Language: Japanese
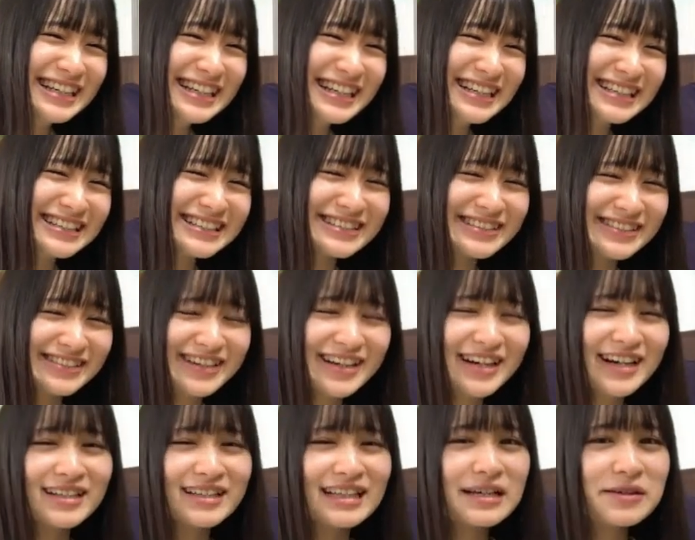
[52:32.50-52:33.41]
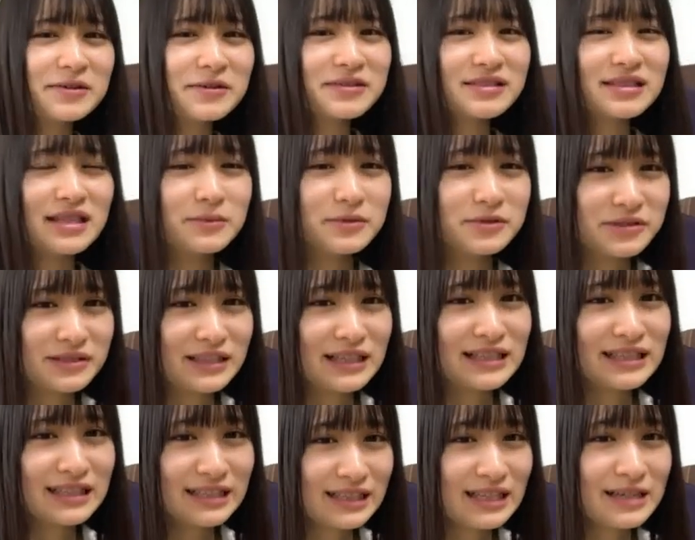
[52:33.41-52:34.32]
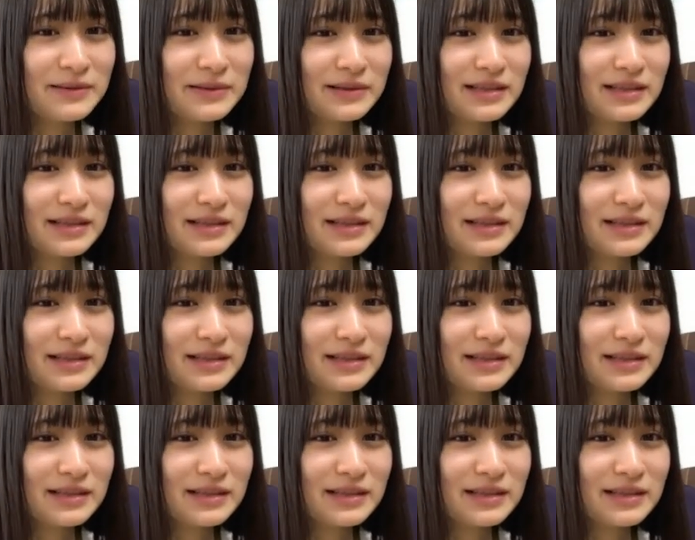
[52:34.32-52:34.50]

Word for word: 太郎さんも2人いてみたい